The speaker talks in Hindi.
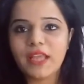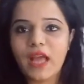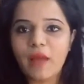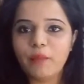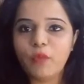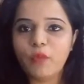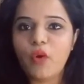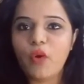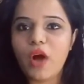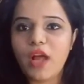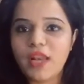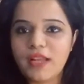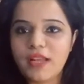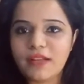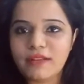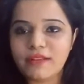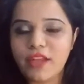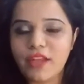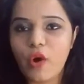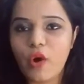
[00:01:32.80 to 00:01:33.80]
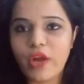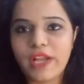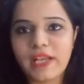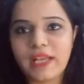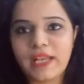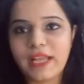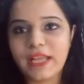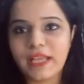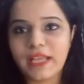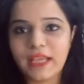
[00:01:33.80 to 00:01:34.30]
ये आपको अलग से
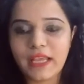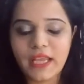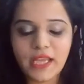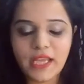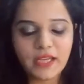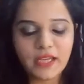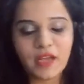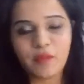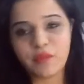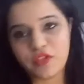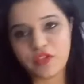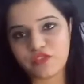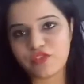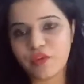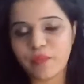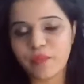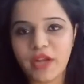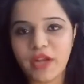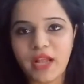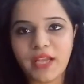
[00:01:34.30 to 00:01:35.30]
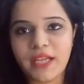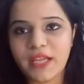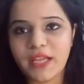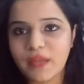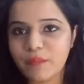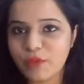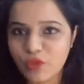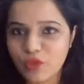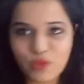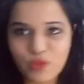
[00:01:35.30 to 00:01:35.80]
ऑयल लेके इनका मिक्सचर बनाने
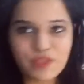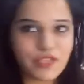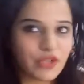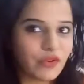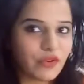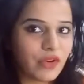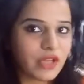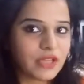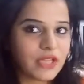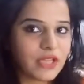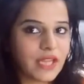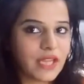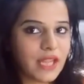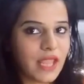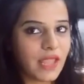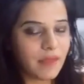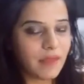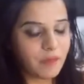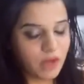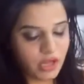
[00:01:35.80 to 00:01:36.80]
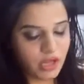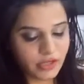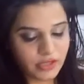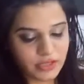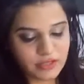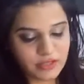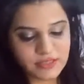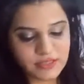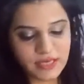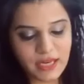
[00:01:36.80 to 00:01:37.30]
का बिल्कुल ज़रूरत नहीं है
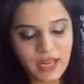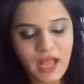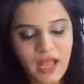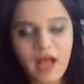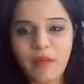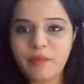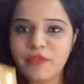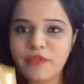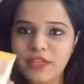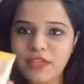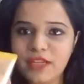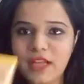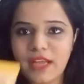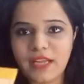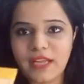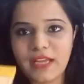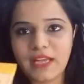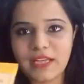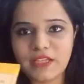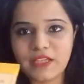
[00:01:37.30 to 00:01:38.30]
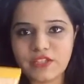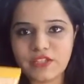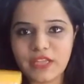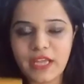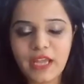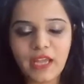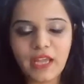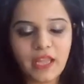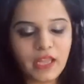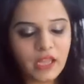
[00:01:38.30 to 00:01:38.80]
मार्केट से आप सीधा ये
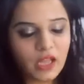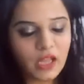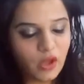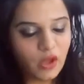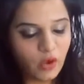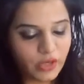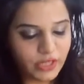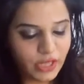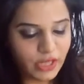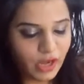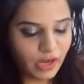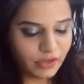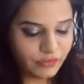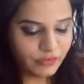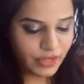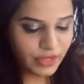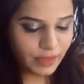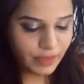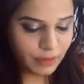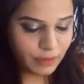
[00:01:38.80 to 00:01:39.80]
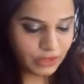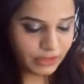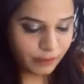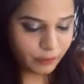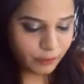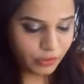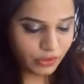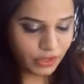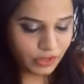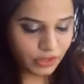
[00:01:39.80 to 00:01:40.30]
लीजिए और ये 100 एम
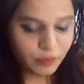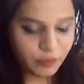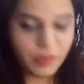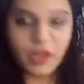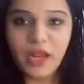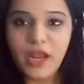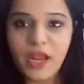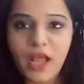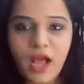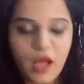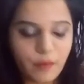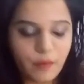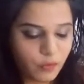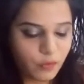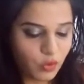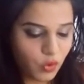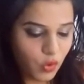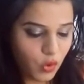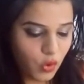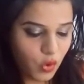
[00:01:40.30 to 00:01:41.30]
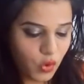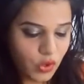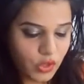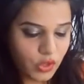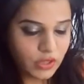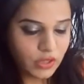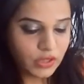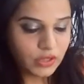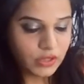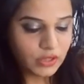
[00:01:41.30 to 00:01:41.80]
के प्रोडक्ट पे आपको
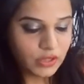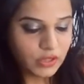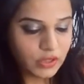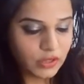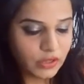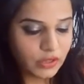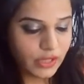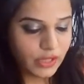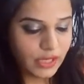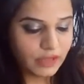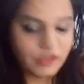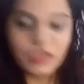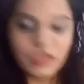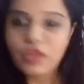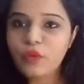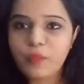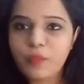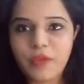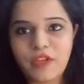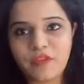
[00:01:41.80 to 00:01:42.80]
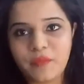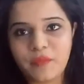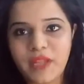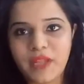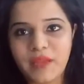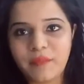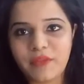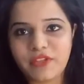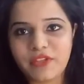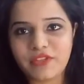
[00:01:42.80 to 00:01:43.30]
एट्टी रुपीज़ में
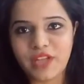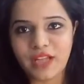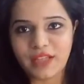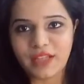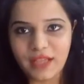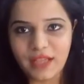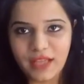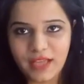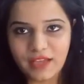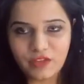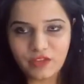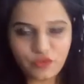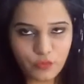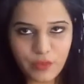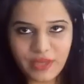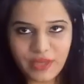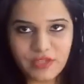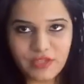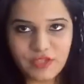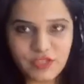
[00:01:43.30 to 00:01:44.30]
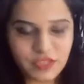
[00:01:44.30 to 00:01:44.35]
ही मिल जाता है इट्स वेरी